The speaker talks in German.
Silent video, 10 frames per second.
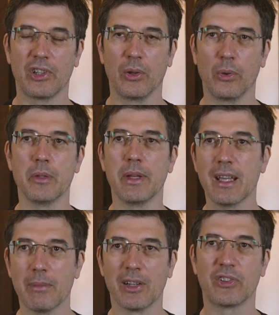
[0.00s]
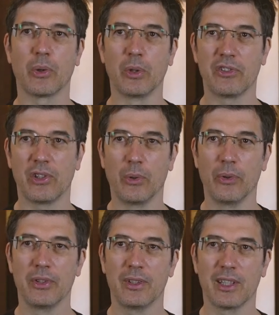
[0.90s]
Salon, im ehemals grünen
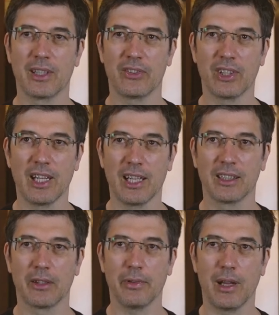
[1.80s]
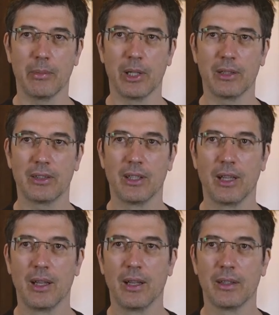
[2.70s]
Salon, der jetzt eine andere Farbe hat.
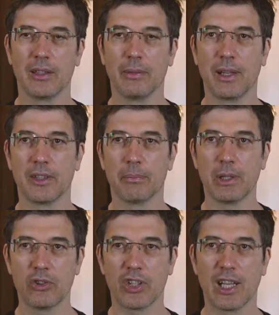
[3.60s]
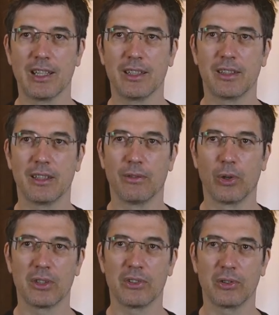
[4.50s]
Hier waren die Bittsteller, die
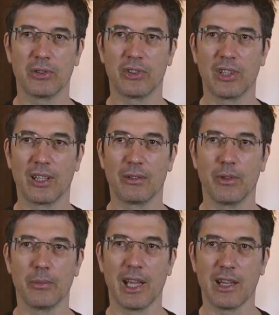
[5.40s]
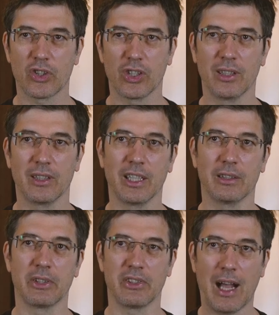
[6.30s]
wollten sozusagen vom Herrscher
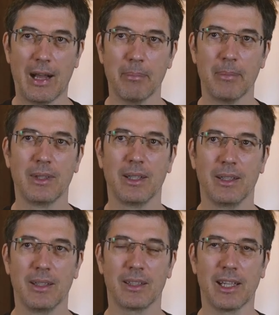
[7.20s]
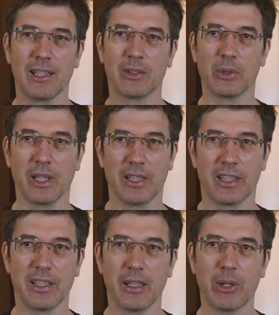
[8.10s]
etwas haben, Geld oder eine
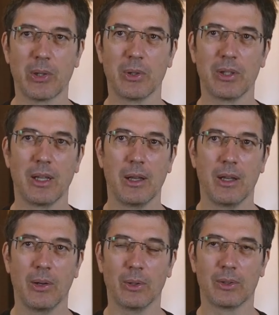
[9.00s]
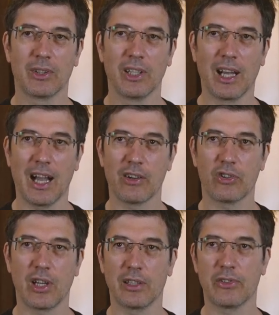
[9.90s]
Genehmigung. Und
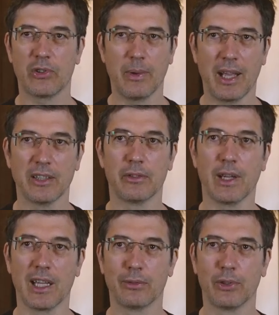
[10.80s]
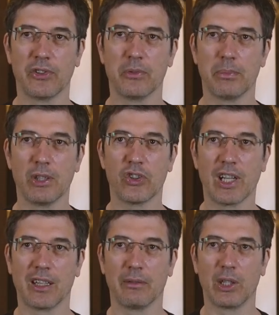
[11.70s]
hierarchisch gar nicht so weit entfernt von diesen
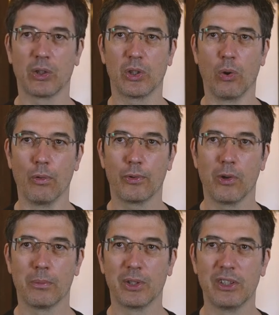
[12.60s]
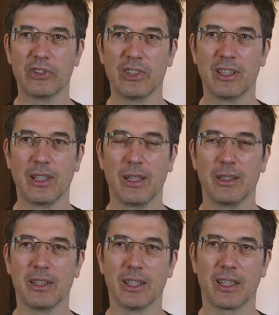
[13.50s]
Bittstellern waren auch die Hofkomponisten,
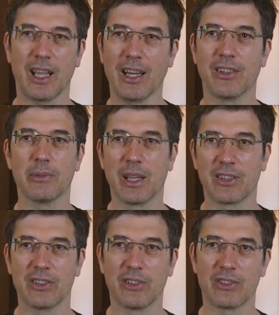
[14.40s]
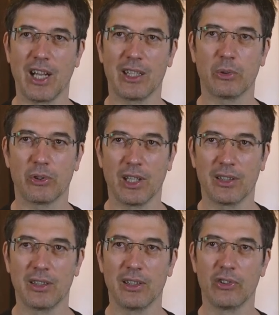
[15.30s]
die keineswegs den Status
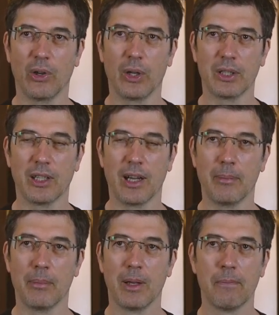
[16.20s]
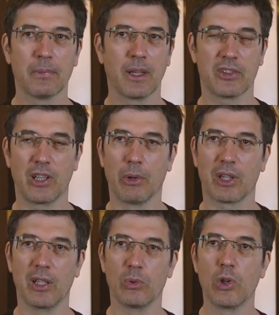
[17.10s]
hatten, den sie heute haben. Es gab
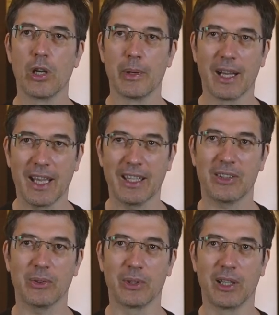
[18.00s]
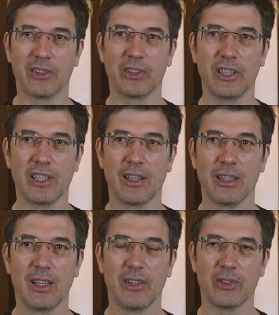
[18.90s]
auch kein Urheberrecht und all diese Dinge,
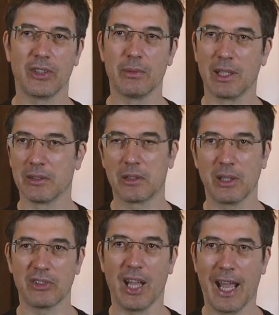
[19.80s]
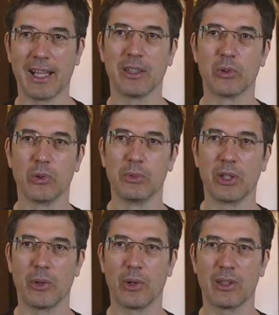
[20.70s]
sondern die waren quasi Eigentum,
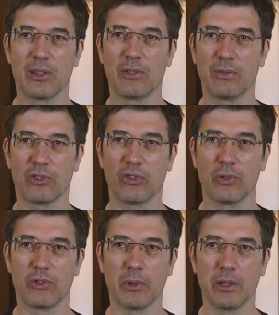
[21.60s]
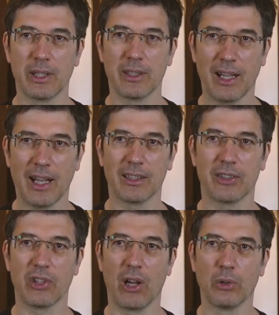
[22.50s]
die gehörten fast schon zum Inventar
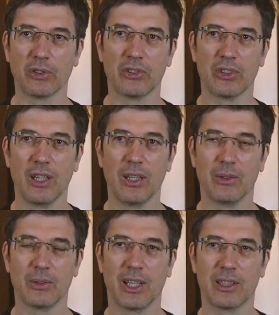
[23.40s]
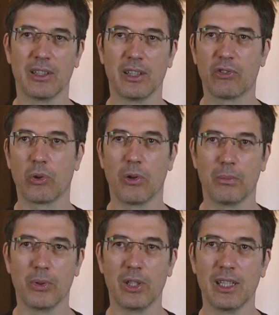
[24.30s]
des Hauses und hatten hier zu
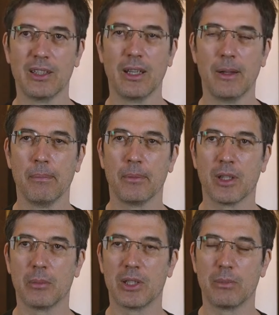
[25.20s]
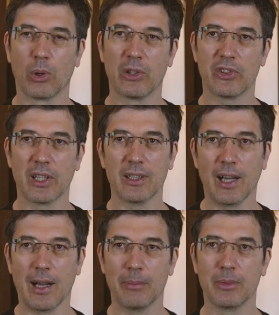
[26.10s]
komponieren, damit möglichst jeden
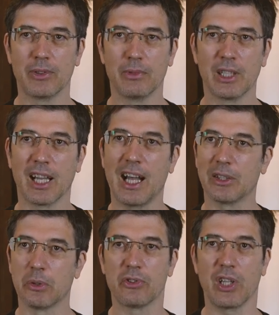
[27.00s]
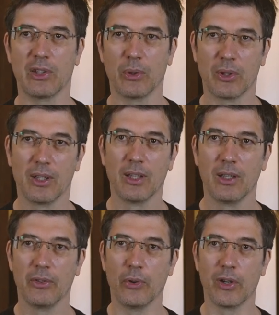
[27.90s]
Abend wie eine Radiosendung
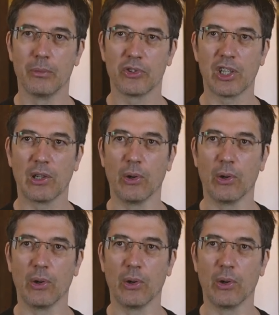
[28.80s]
neue Musik